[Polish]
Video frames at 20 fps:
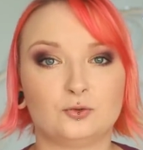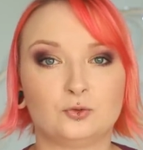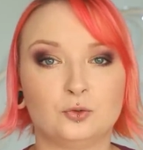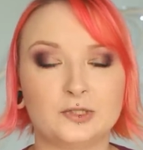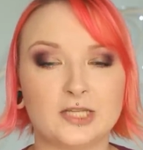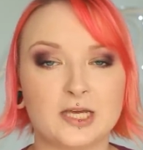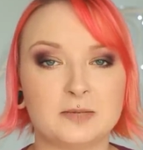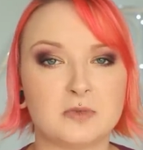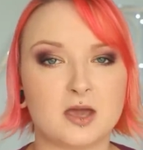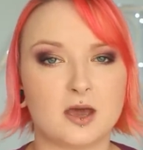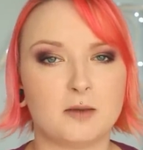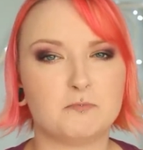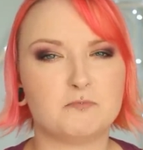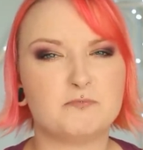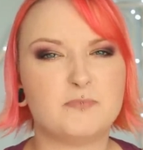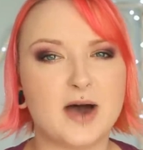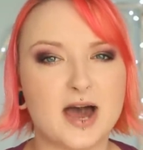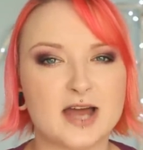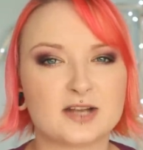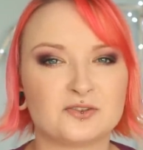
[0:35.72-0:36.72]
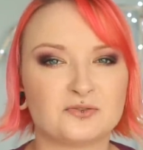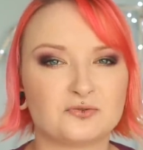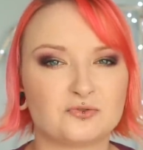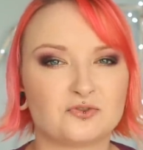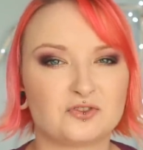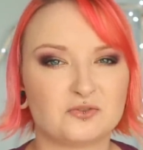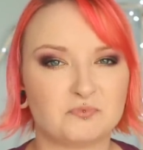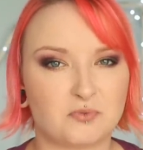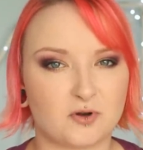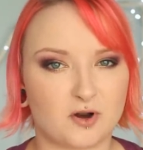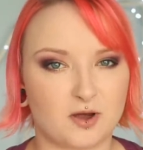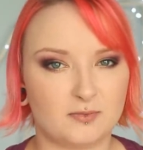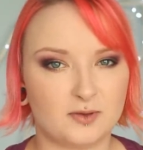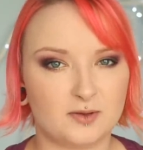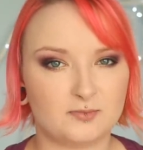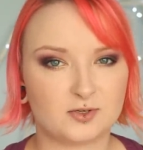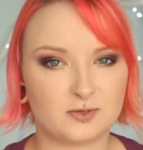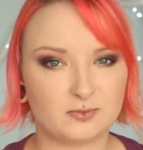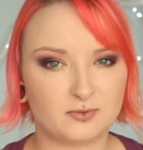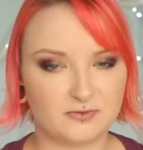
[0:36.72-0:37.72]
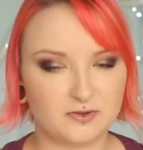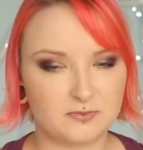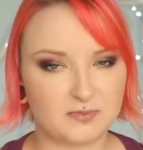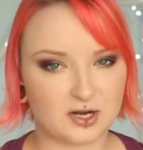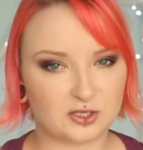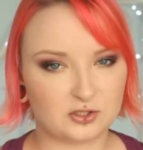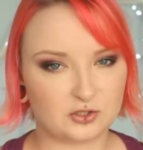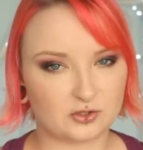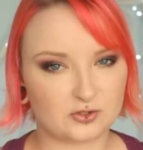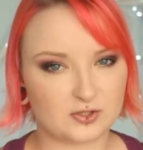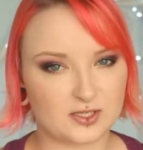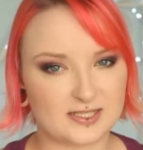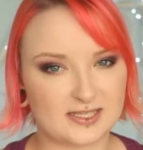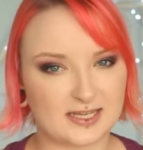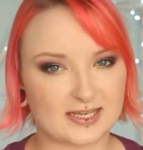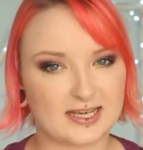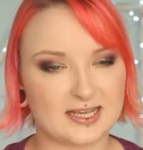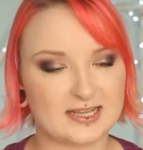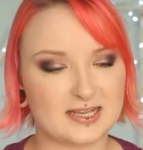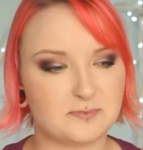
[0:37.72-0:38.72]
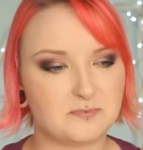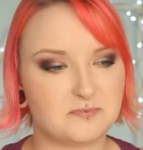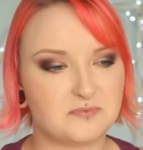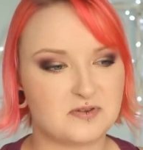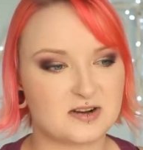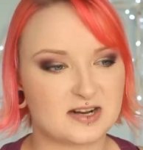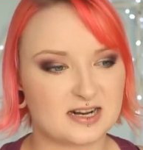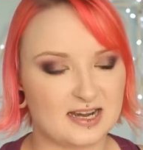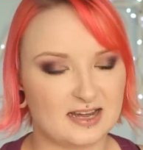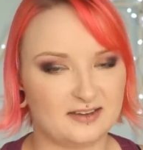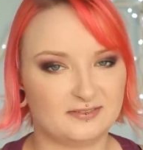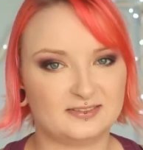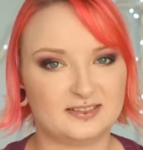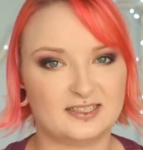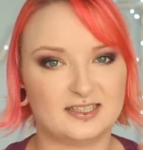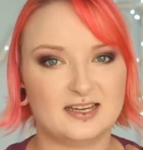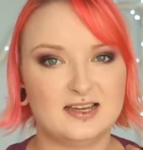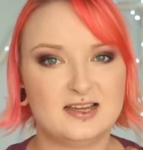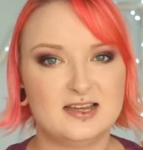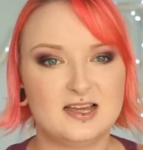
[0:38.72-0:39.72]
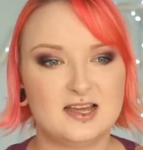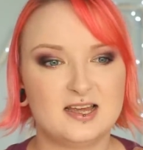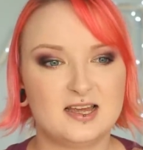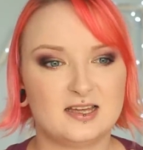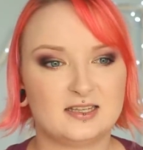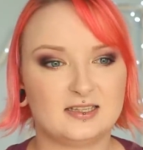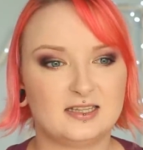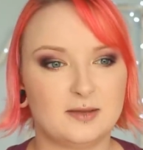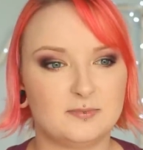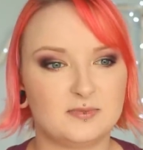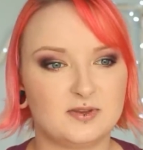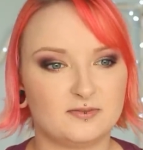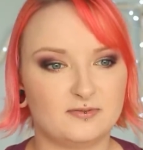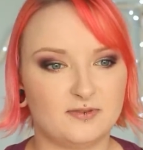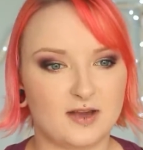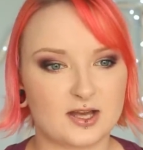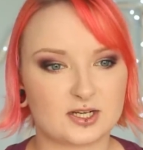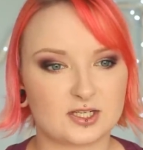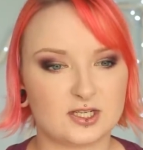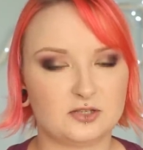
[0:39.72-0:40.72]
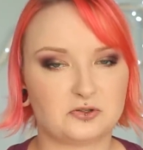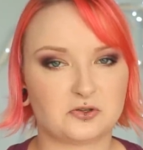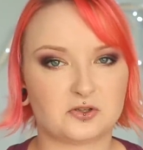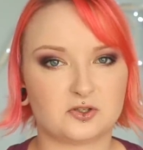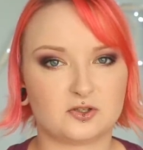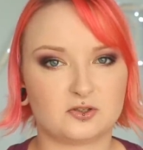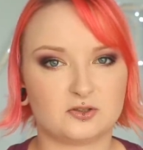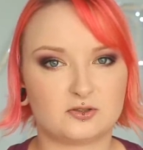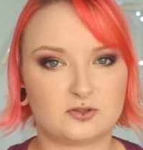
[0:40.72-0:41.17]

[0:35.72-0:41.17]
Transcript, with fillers: Tutaj miałam bardzo duży problem, żeby wybrać to, co jest takie naprawdę dla mnie ważne i co,